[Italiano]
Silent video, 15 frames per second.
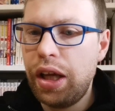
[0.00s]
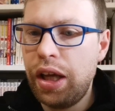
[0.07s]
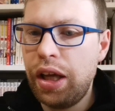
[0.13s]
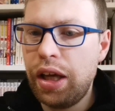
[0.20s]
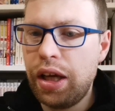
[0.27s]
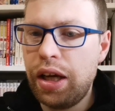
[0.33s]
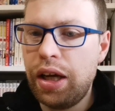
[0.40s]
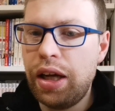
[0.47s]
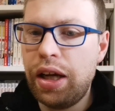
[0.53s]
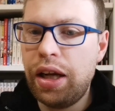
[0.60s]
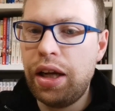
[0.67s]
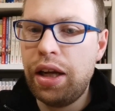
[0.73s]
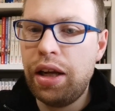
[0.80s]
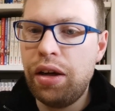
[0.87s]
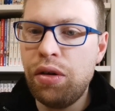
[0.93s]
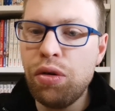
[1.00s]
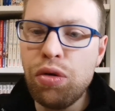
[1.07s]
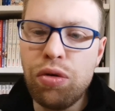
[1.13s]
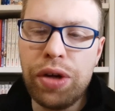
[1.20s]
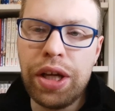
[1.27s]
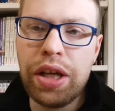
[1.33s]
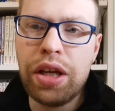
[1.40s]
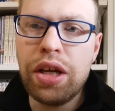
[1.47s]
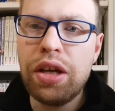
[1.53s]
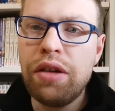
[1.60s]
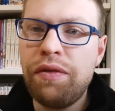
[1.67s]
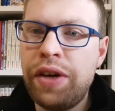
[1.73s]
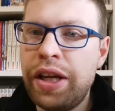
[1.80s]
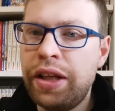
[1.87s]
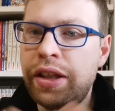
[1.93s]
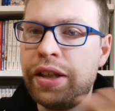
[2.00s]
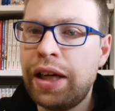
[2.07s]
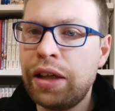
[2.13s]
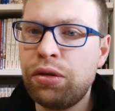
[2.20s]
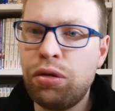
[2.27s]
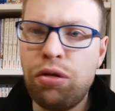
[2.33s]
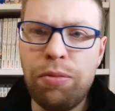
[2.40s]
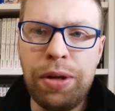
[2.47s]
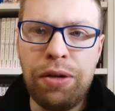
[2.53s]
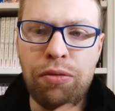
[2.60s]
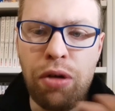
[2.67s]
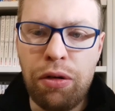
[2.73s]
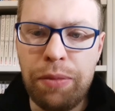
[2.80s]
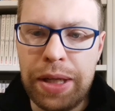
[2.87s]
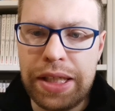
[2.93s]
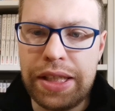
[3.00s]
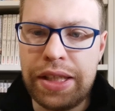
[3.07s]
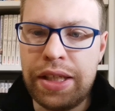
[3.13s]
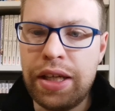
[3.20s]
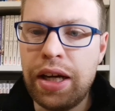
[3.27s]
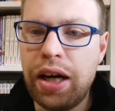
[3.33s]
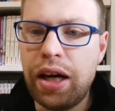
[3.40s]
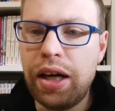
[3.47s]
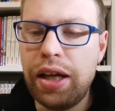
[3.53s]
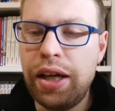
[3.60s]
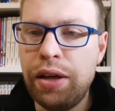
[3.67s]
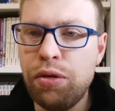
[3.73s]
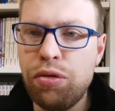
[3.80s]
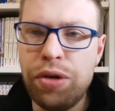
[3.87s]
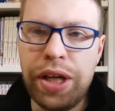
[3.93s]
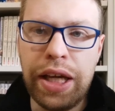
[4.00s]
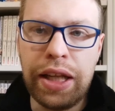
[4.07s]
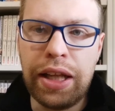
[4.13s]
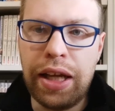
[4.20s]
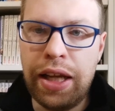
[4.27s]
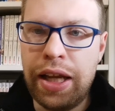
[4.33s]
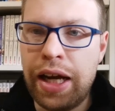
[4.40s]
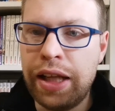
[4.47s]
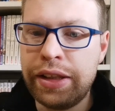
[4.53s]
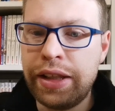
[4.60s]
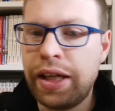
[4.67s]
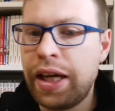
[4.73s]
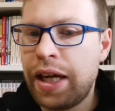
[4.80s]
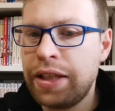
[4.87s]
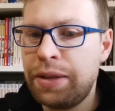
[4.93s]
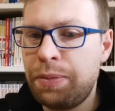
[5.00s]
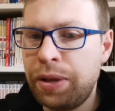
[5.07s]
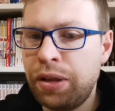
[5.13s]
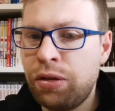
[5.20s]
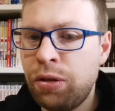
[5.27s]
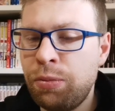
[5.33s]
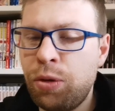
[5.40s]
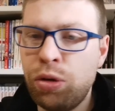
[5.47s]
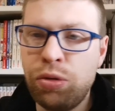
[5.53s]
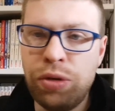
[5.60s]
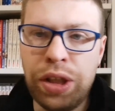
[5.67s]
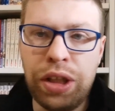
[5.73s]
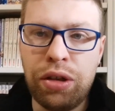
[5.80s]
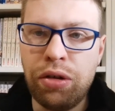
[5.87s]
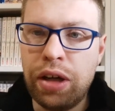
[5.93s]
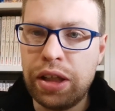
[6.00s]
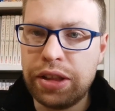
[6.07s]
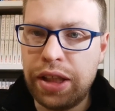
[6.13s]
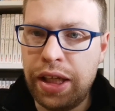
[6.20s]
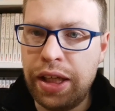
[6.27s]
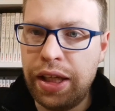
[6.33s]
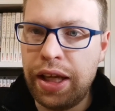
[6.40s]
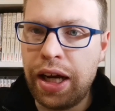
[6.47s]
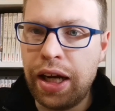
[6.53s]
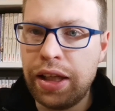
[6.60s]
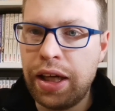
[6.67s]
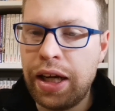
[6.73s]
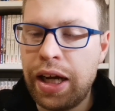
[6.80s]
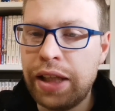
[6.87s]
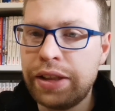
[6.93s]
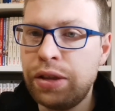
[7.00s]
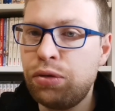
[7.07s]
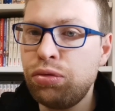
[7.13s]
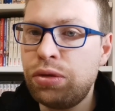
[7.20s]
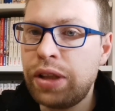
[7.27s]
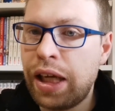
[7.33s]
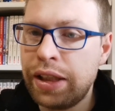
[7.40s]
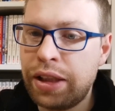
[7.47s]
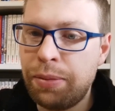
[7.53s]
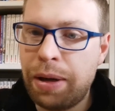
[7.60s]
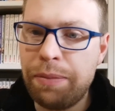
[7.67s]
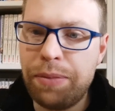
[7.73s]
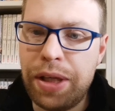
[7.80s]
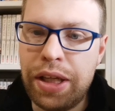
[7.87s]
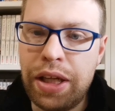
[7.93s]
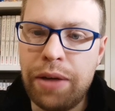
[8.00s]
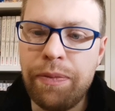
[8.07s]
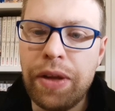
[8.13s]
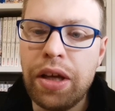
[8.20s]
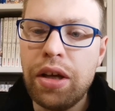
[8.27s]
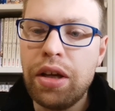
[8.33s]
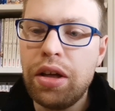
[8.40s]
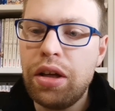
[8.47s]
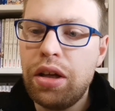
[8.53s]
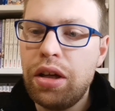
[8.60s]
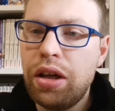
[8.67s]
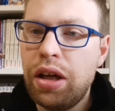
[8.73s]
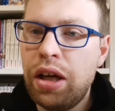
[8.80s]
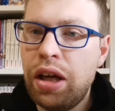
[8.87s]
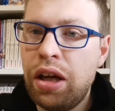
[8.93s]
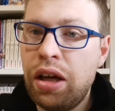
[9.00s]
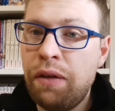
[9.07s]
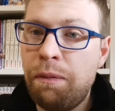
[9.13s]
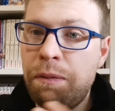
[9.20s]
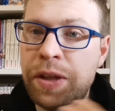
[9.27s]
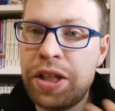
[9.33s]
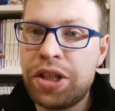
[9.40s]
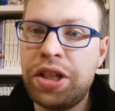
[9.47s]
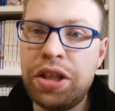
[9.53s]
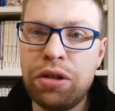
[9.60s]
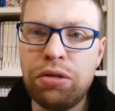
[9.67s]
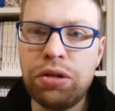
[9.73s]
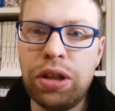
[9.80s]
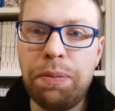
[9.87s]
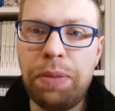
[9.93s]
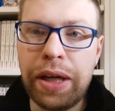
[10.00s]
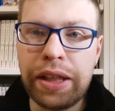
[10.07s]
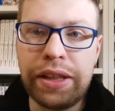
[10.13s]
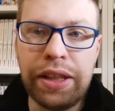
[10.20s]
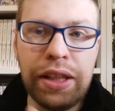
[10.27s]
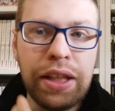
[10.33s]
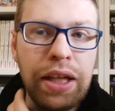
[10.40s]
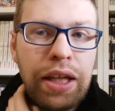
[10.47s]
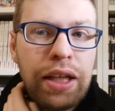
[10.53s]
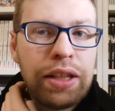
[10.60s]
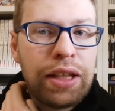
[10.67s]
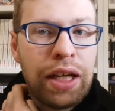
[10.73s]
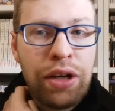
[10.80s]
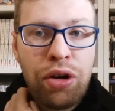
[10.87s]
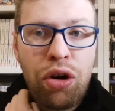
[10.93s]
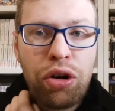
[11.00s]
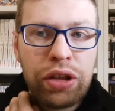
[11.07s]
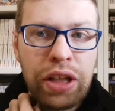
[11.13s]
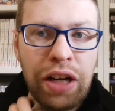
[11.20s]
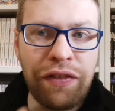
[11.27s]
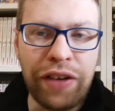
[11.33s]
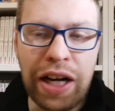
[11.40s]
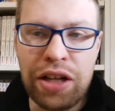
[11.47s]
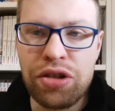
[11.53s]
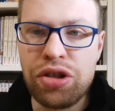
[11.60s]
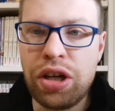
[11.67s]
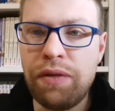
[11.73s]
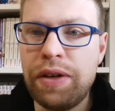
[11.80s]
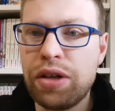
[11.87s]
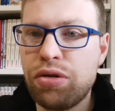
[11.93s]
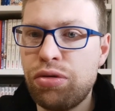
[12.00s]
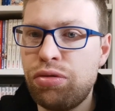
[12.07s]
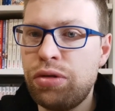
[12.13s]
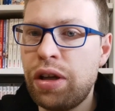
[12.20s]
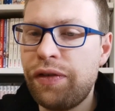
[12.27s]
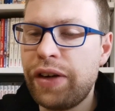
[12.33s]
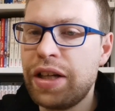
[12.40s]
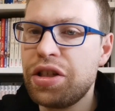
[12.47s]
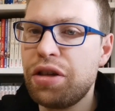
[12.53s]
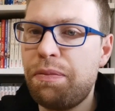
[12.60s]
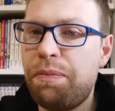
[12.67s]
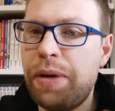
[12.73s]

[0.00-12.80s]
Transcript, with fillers: e eh, lui viene editato come il nuovo messia e lui e gli altri ragazzi, in particolar modo Nicolas e gli altri, tutti gli altri bambini, eh, decidono di partire dal nord della Francia verso sud della Francia